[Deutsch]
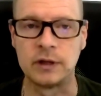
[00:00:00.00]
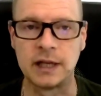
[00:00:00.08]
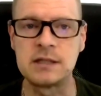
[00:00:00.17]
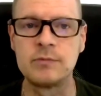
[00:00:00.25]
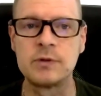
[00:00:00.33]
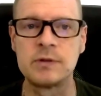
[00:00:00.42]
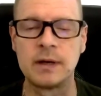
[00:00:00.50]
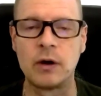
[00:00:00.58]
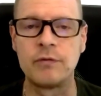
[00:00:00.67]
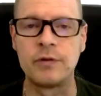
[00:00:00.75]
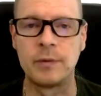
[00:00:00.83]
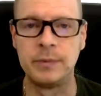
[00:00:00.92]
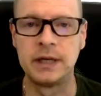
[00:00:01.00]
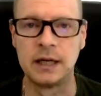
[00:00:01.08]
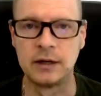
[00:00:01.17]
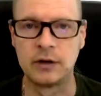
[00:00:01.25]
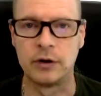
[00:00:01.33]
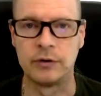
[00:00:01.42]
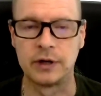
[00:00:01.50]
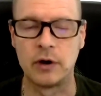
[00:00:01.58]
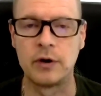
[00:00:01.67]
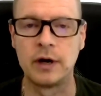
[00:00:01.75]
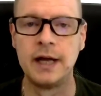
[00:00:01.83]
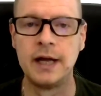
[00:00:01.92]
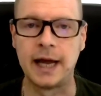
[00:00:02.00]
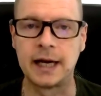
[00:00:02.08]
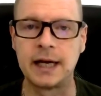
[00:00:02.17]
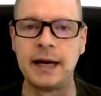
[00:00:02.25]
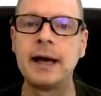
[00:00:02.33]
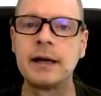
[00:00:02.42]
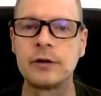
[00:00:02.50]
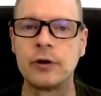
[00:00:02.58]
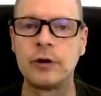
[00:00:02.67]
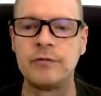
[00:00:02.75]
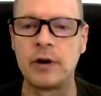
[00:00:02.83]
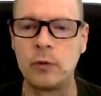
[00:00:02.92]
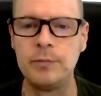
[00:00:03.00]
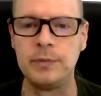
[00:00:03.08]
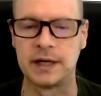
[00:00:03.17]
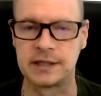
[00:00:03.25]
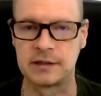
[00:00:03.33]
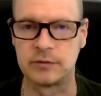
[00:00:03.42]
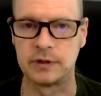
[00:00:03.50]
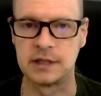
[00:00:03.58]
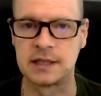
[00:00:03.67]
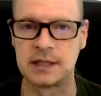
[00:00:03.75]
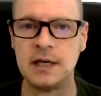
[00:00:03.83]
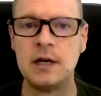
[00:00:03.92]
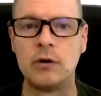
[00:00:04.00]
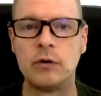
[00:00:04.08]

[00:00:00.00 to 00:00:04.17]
Und das muss man auch vermitteln können und auch erklären können, warum das so ist.